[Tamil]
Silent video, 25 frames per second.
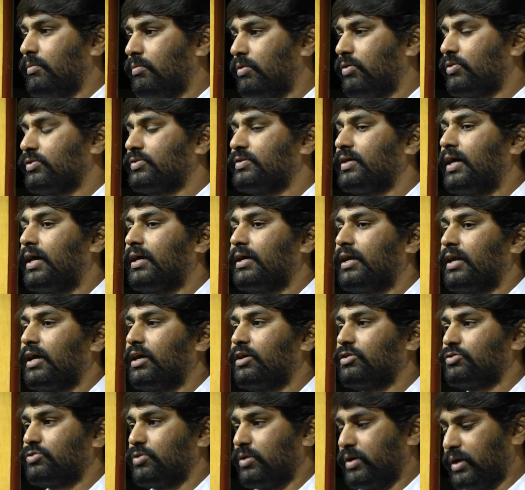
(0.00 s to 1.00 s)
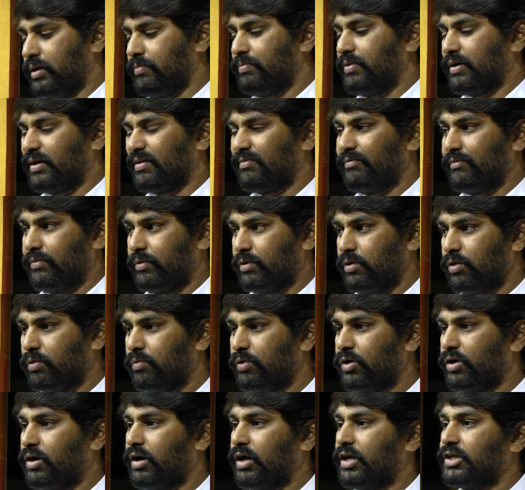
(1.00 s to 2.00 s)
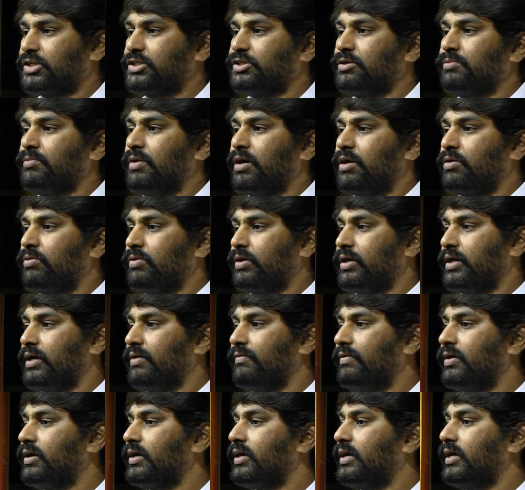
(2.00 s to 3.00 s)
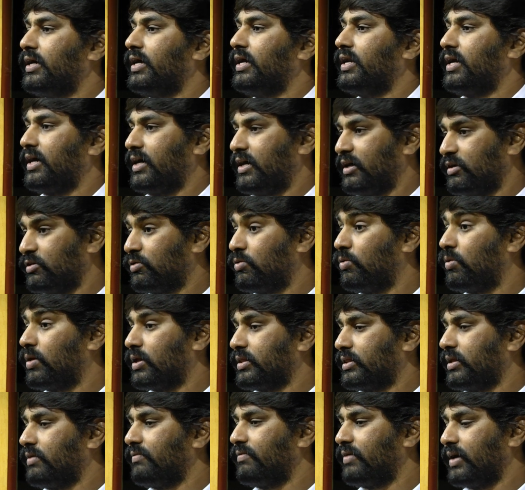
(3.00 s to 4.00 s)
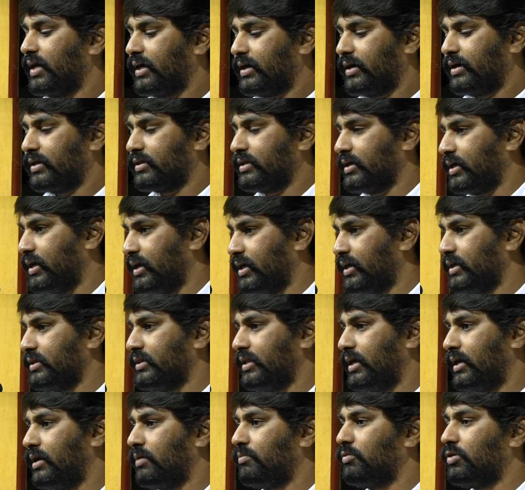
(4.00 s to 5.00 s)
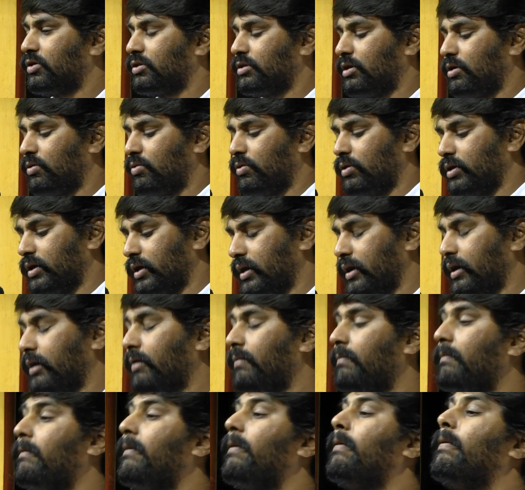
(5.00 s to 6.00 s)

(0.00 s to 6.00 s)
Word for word: ஒரு சான்றாக சொல்கிறேன் இப்போ நபுருக்கரா வருகையை நான் என் கோணத்தில் விளக்கிறதுக்காக இந்த அறிமுகத்தை கொடுக்கிறேன்